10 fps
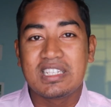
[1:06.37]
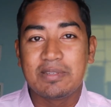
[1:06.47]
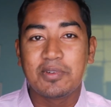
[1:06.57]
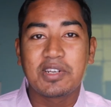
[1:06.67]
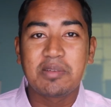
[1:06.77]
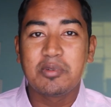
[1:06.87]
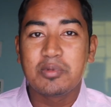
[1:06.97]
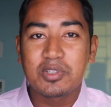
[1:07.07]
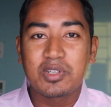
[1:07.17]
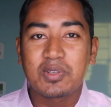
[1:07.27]
জীবনকে
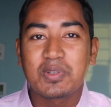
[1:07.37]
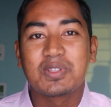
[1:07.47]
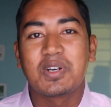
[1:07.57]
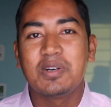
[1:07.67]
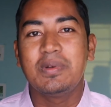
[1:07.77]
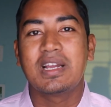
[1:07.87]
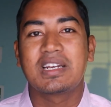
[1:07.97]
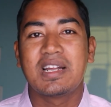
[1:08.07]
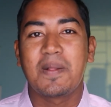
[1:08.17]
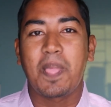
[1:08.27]
বিবেচনা করতে হবে
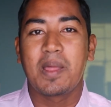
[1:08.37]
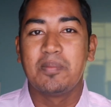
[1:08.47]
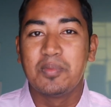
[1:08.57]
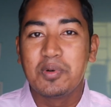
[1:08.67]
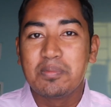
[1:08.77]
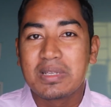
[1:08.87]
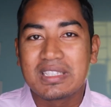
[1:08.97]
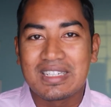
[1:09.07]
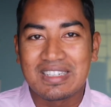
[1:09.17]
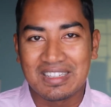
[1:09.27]
একটা
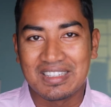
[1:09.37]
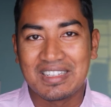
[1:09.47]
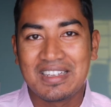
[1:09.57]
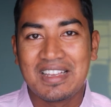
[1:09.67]
মোমবাতির সাথে